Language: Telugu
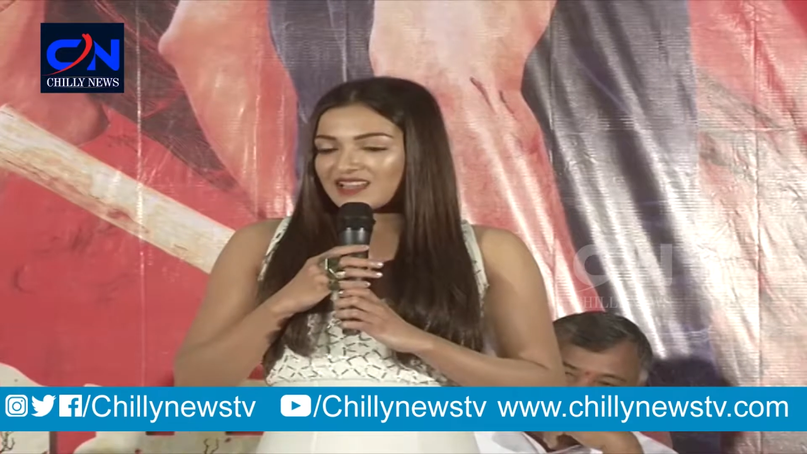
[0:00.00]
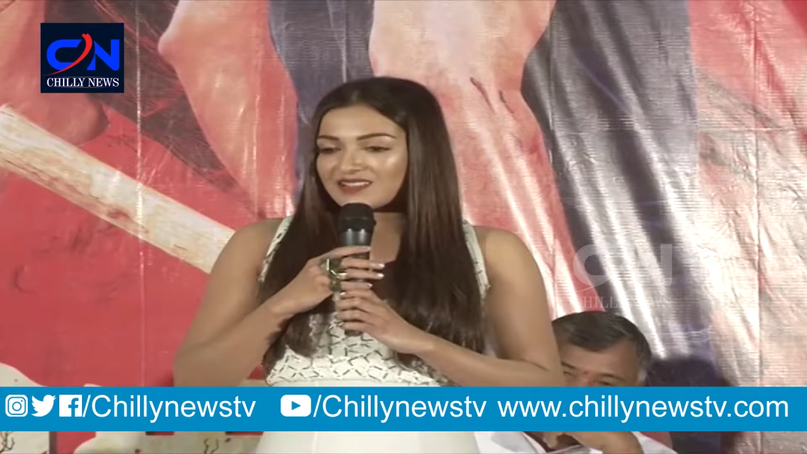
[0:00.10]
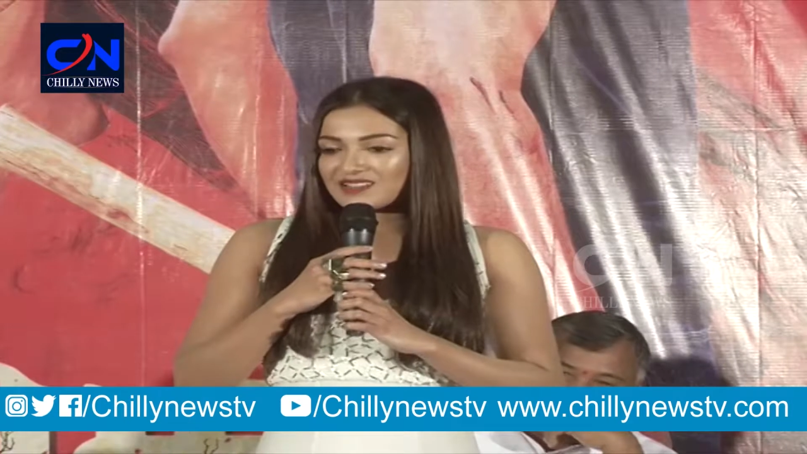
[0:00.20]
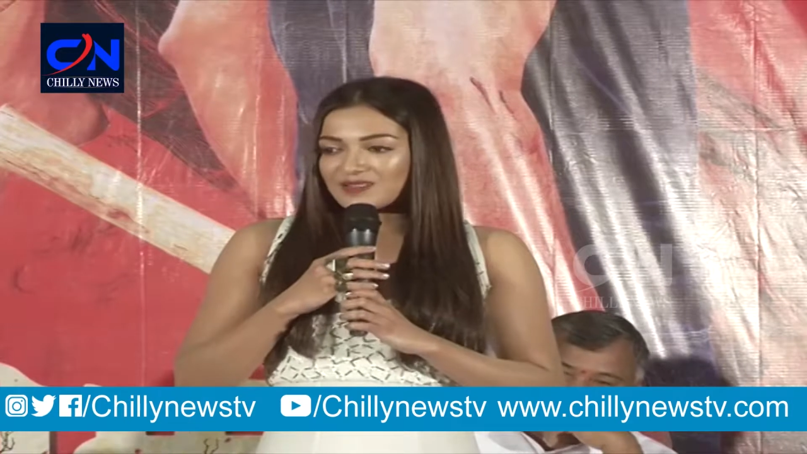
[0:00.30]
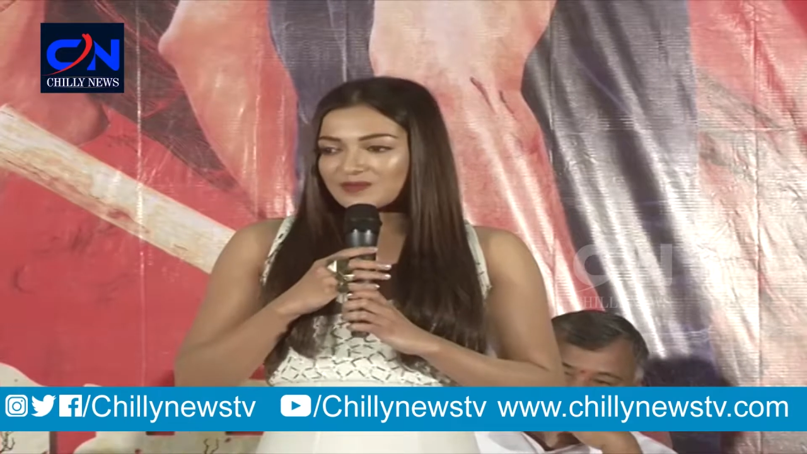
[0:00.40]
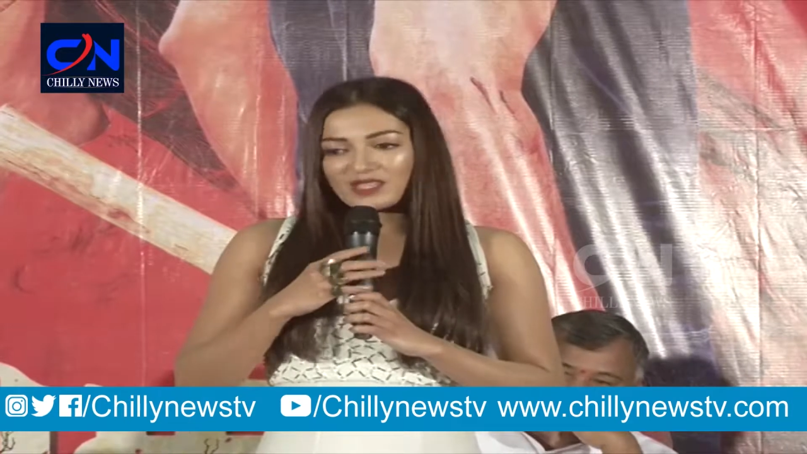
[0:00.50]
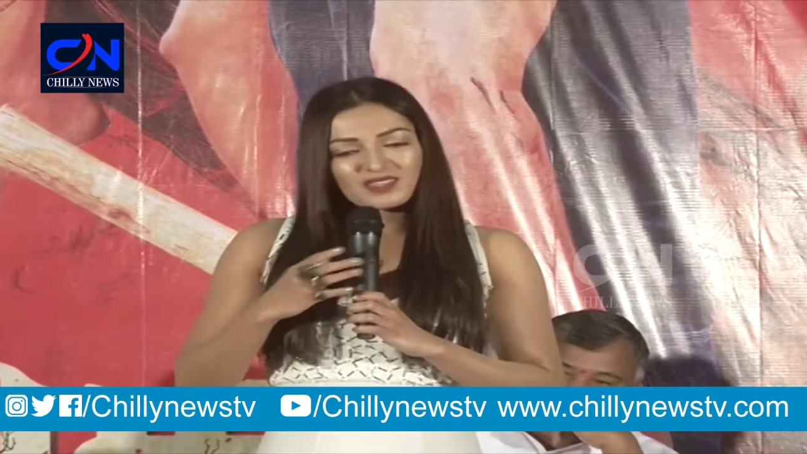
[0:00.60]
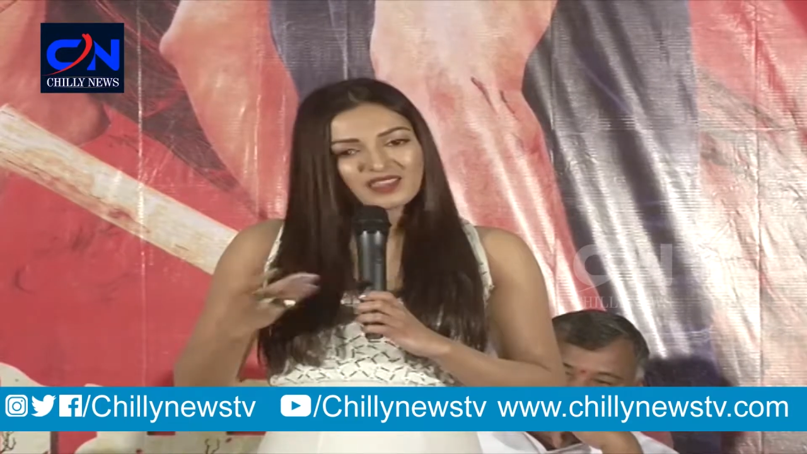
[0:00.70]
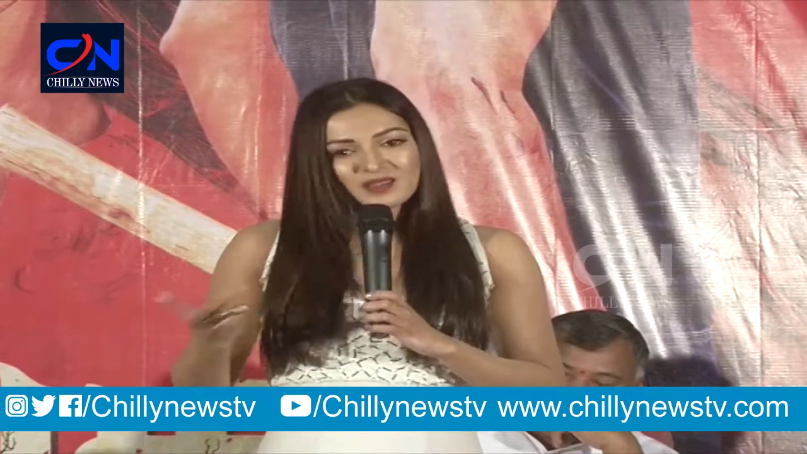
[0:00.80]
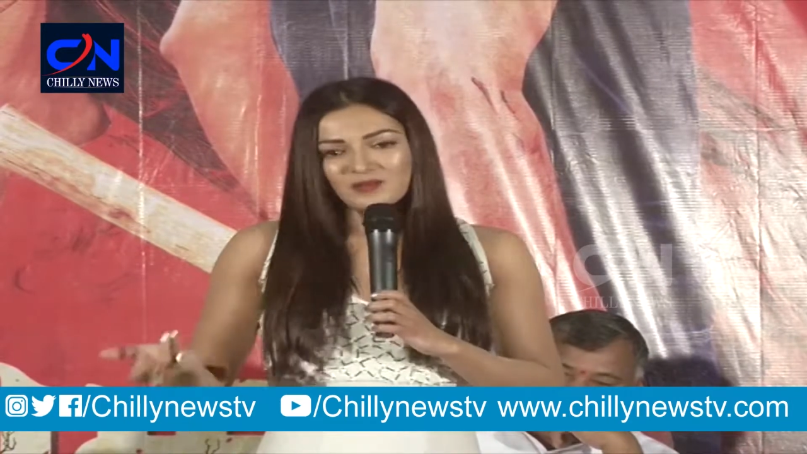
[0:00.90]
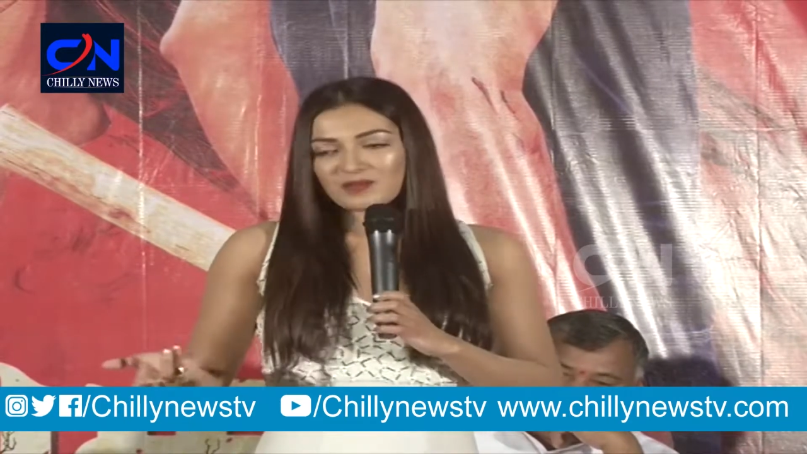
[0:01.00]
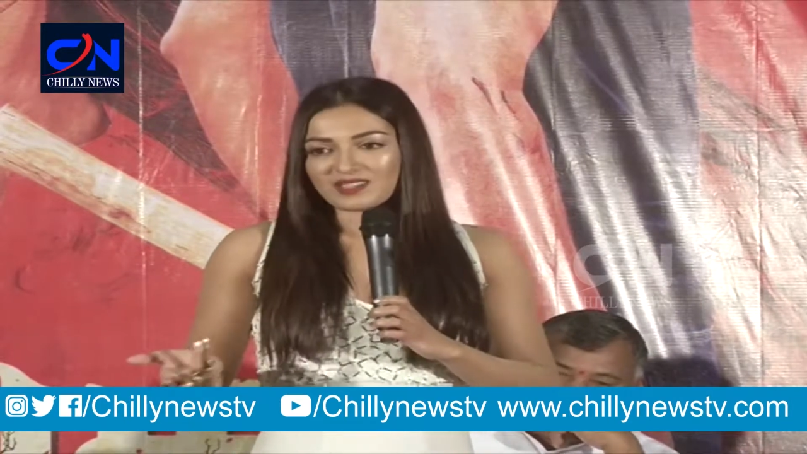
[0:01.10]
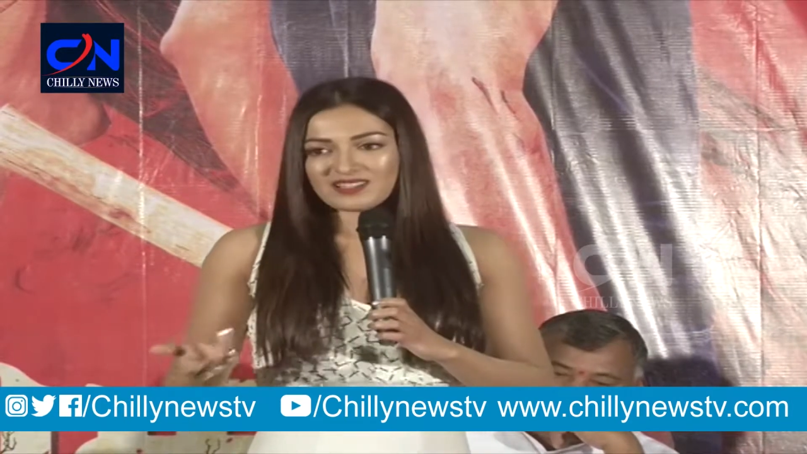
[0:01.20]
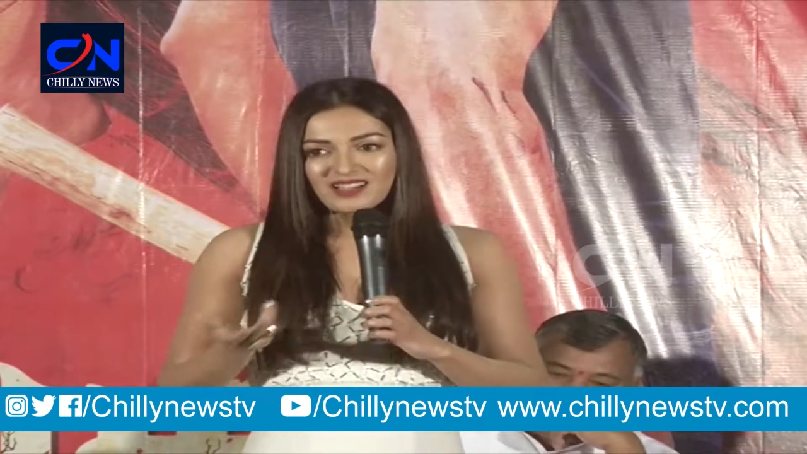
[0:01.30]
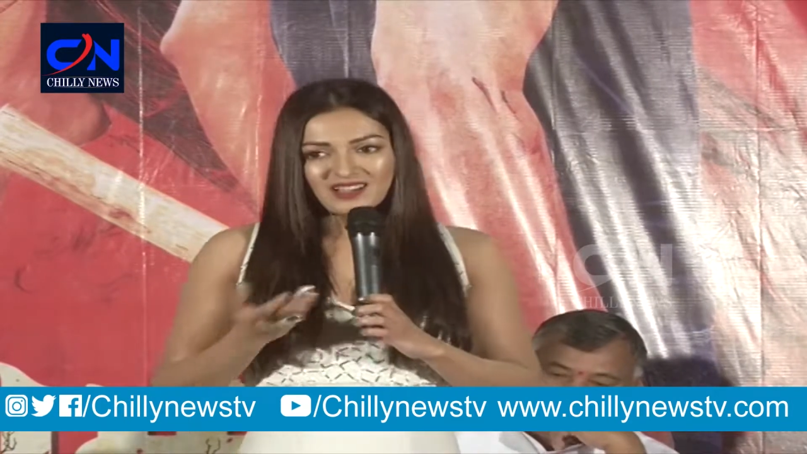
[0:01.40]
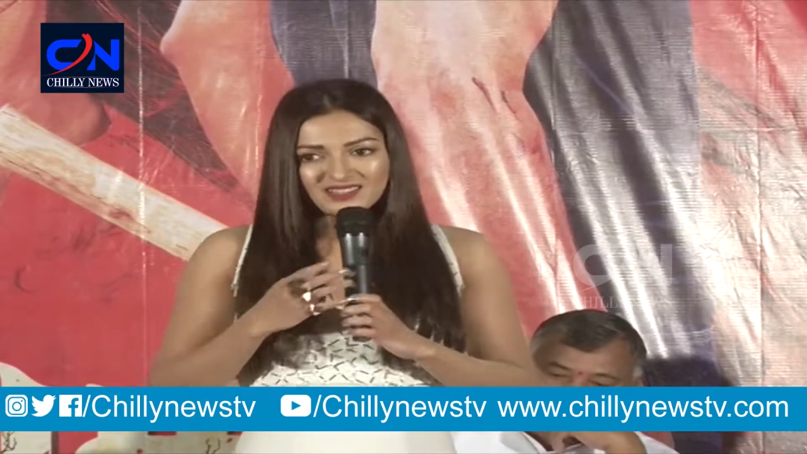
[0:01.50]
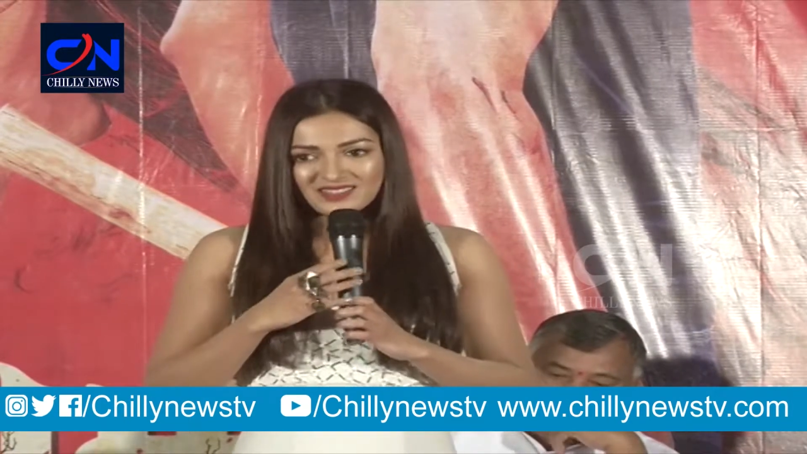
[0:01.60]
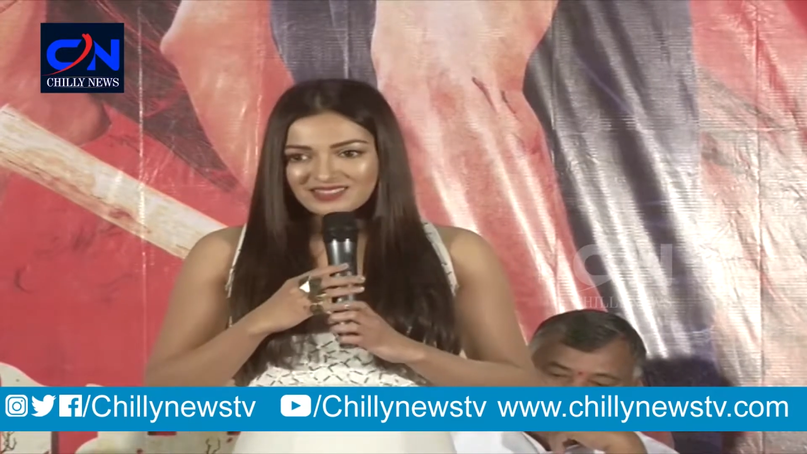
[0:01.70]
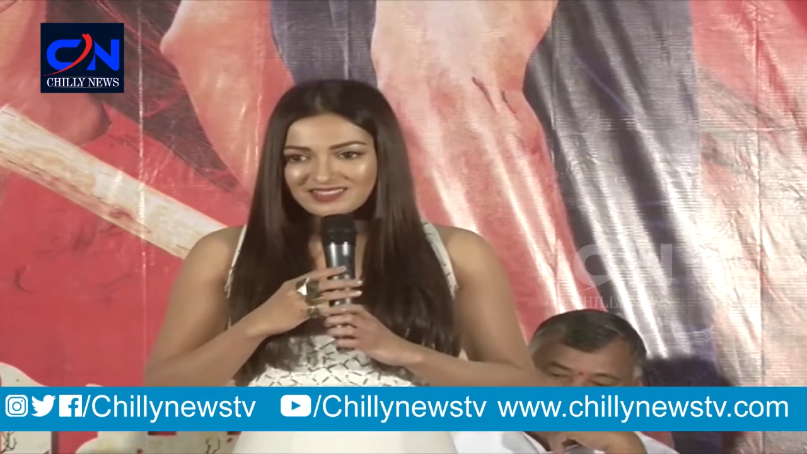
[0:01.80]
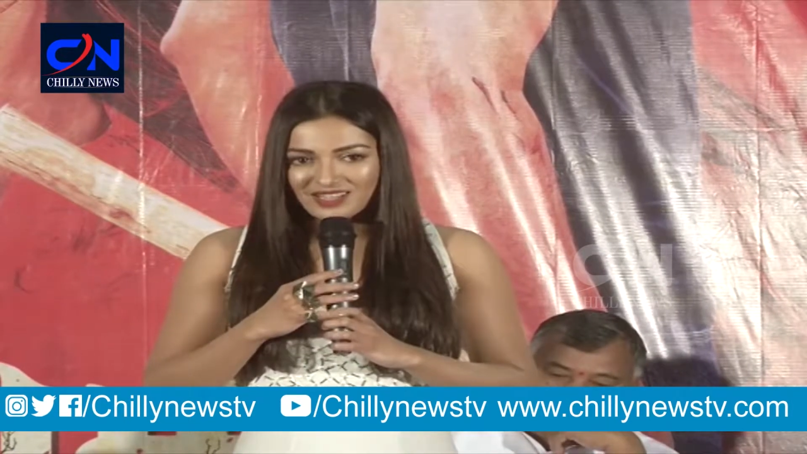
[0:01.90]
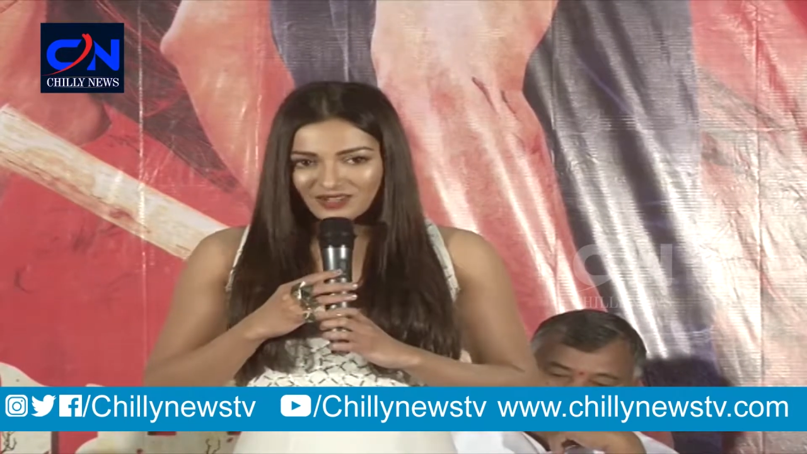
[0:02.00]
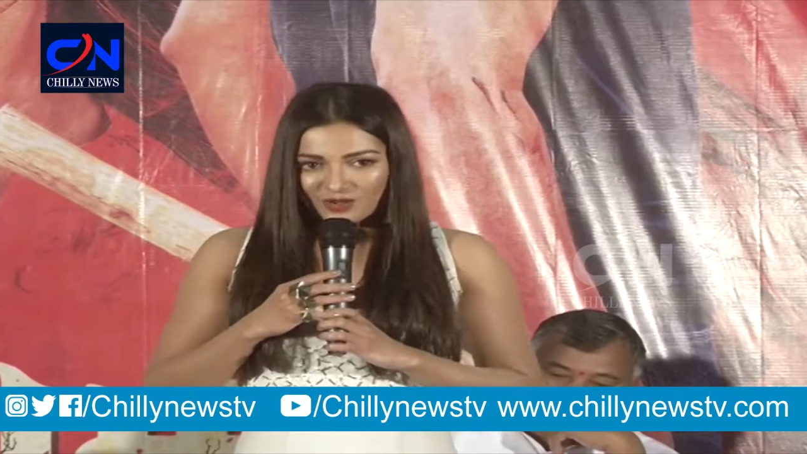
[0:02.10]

అండ్ మిగతా మేజర్ ఆర్టిస్ట్స్ ఆర్